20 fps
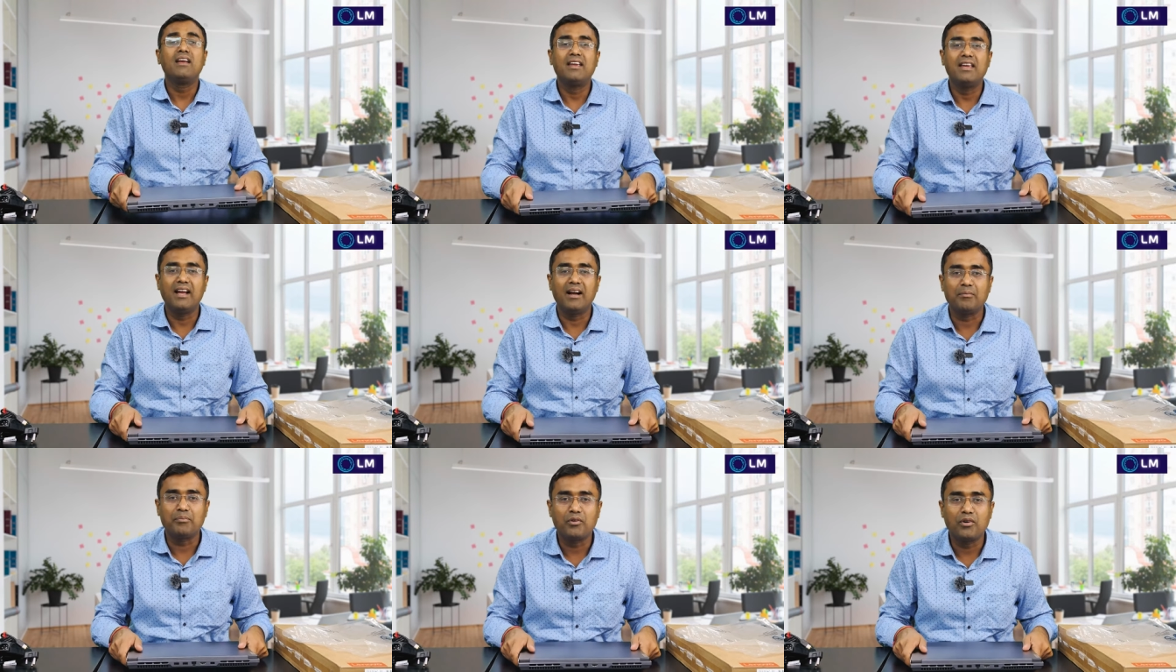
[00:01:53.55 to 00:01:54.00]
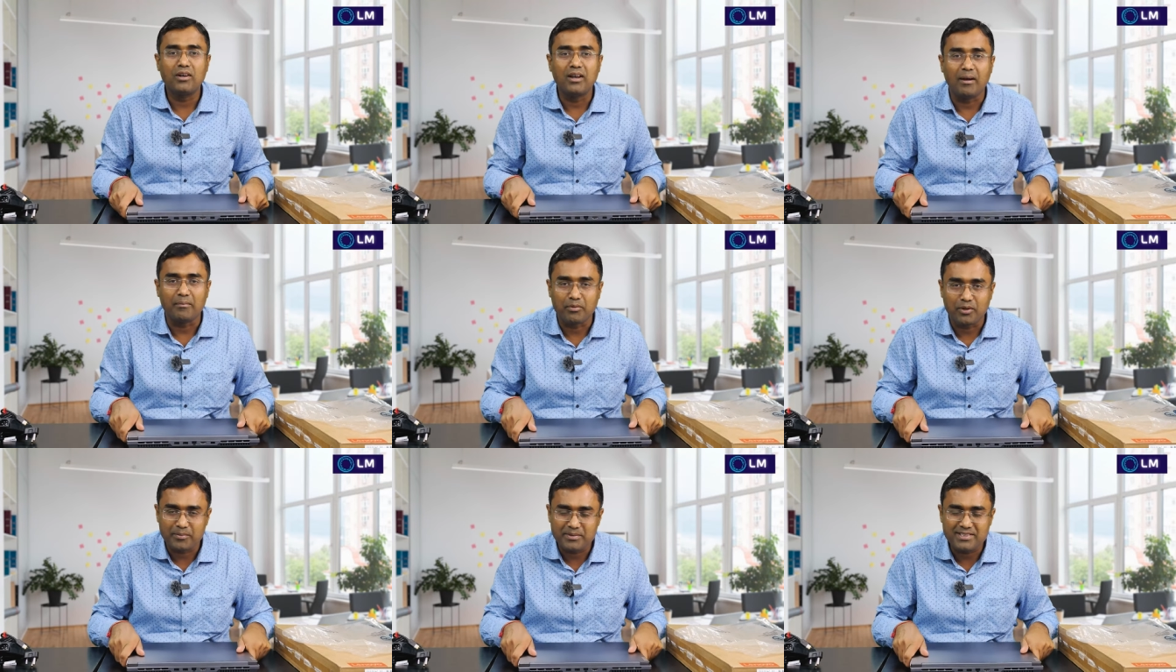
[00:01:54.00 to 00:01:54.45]
कि आपको
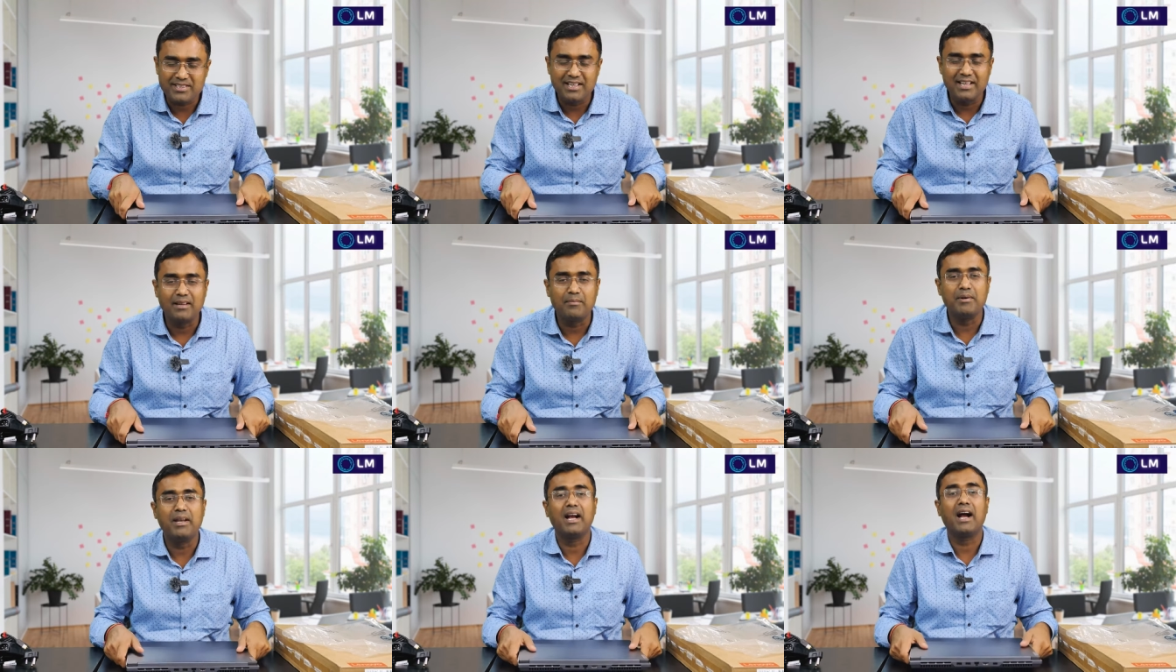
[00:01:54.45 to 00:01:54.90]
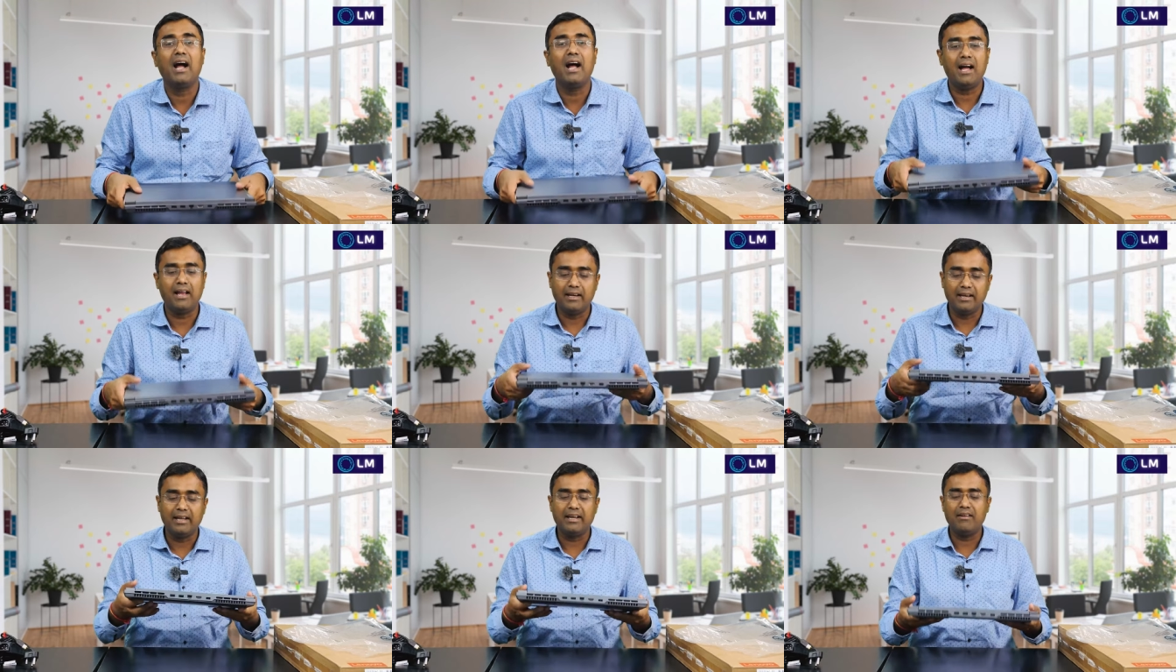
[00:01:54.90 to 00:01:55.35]
लैपटॉप स्लीक मिलेगा
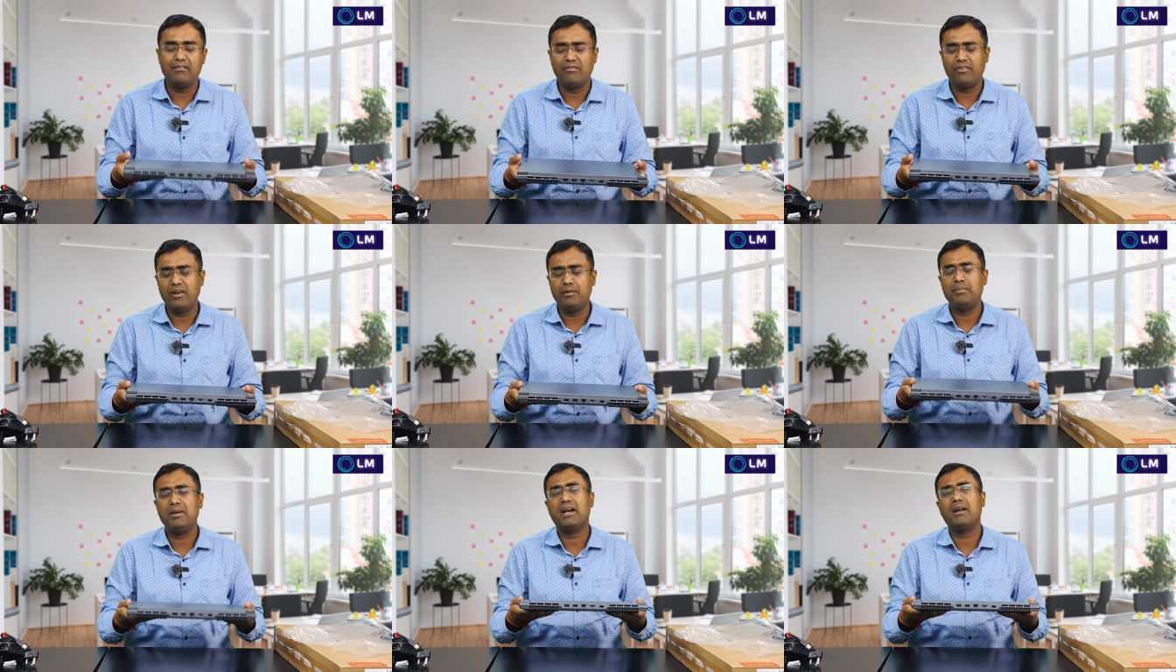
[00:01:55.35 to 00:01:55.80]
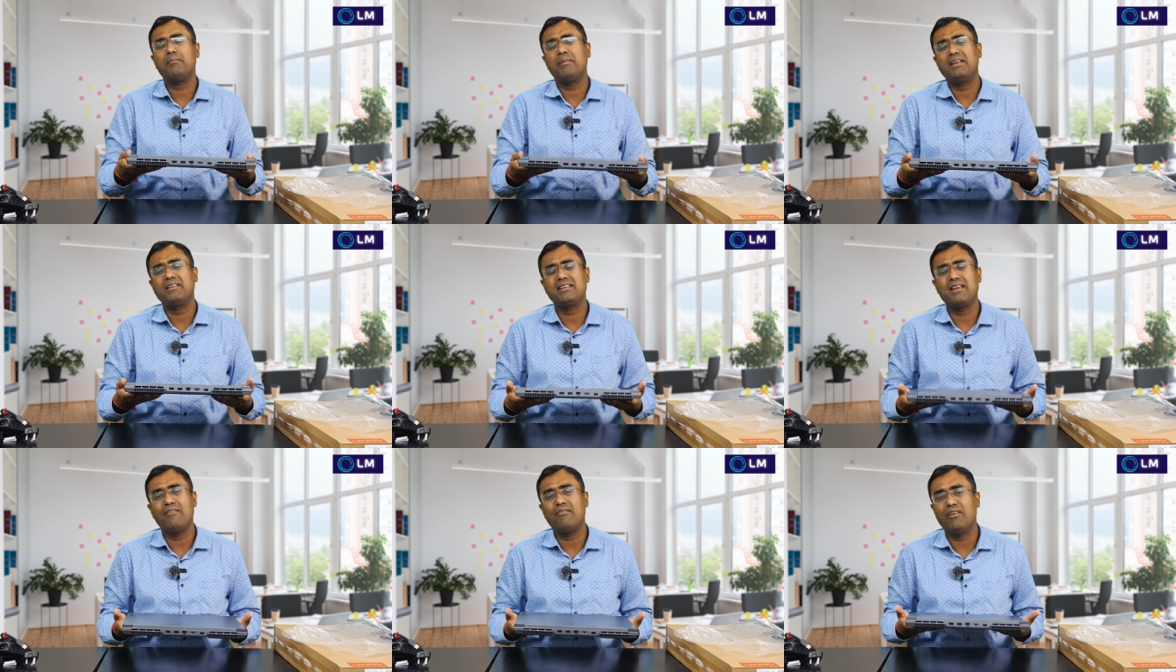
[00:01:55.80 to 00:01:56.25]
हाँ लेकिन फिर भी अगर मैं
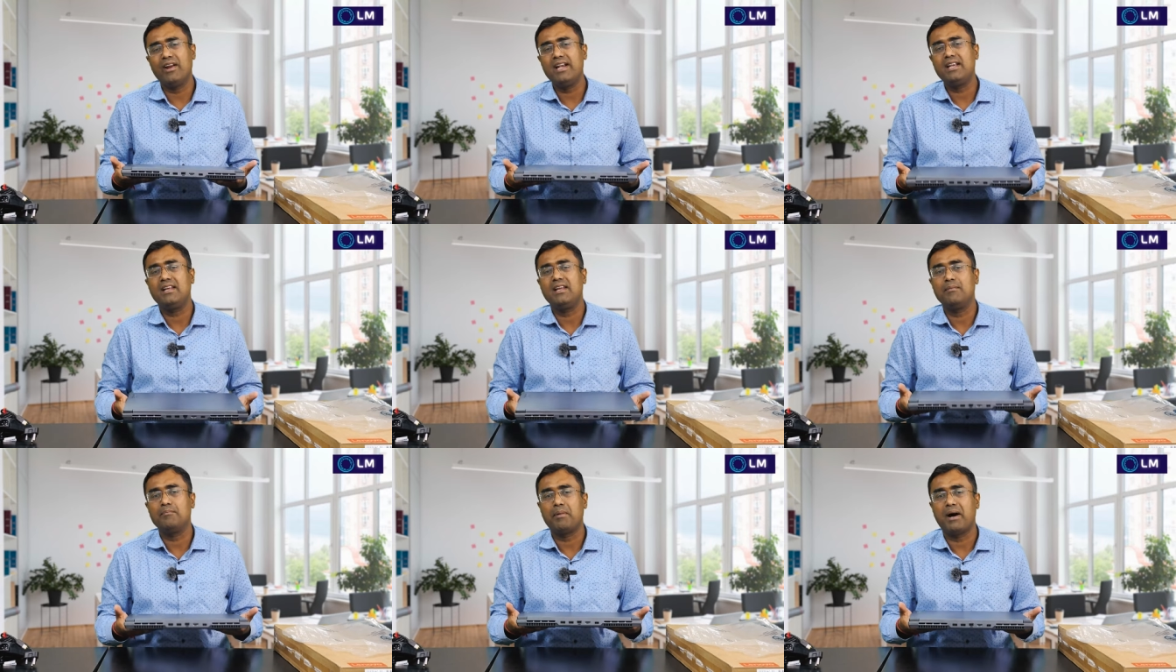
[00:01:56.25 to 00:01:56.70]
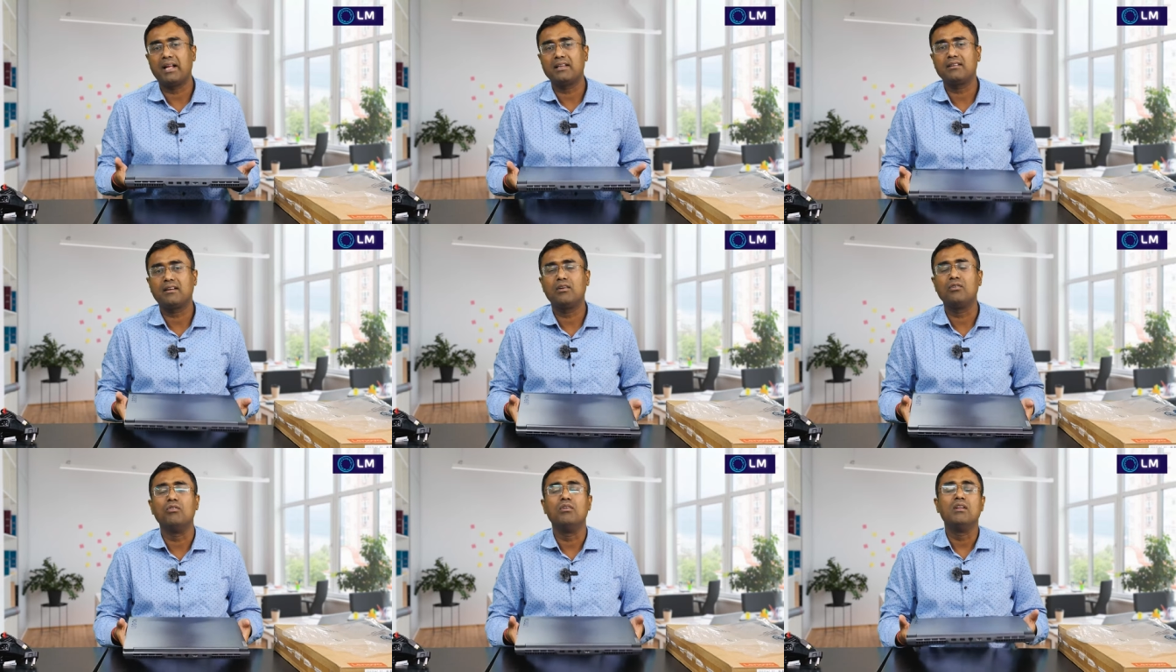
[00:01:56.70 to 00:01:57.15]
इसके वेट की
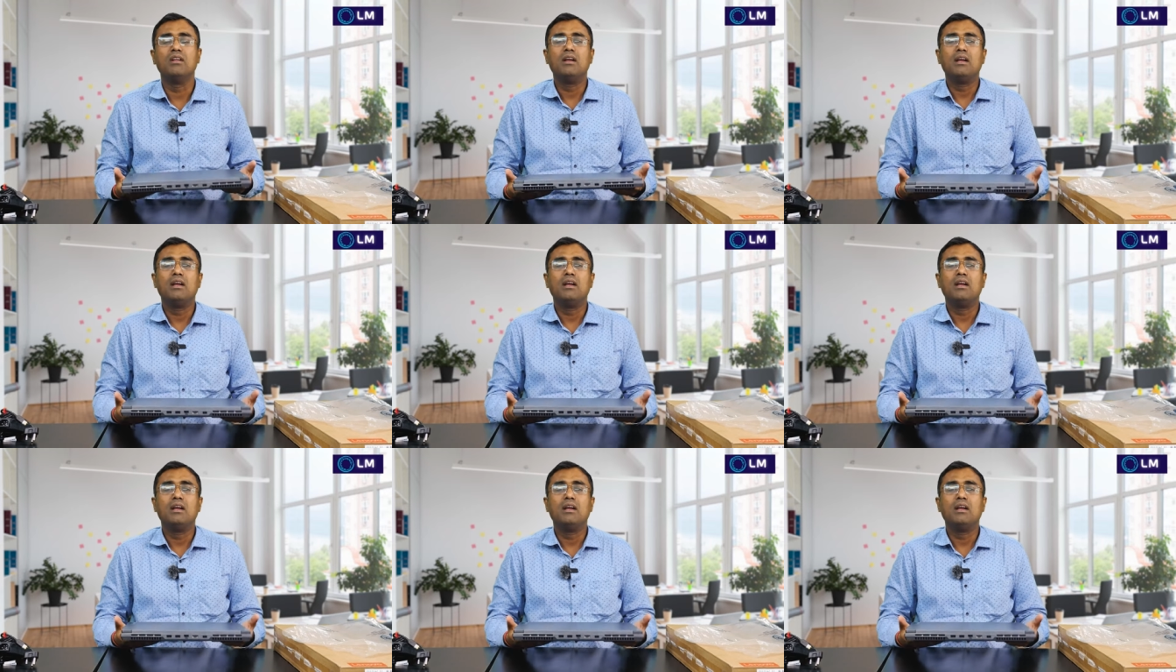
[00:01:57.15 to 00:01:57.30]
बात करूं